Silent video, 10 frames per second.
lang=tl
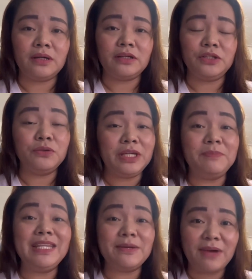yung
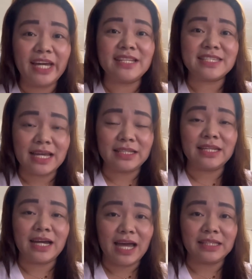ibinabayad sa
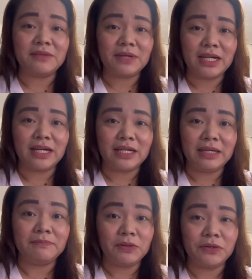atin ng ating mga
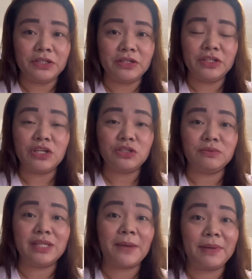employer. Yun
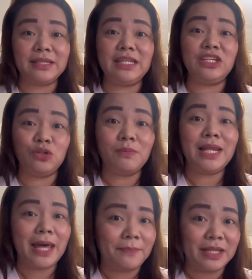yung dapat ninyong
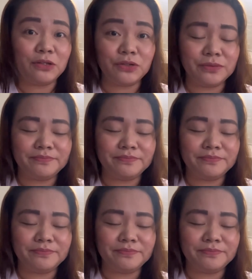malaman, no?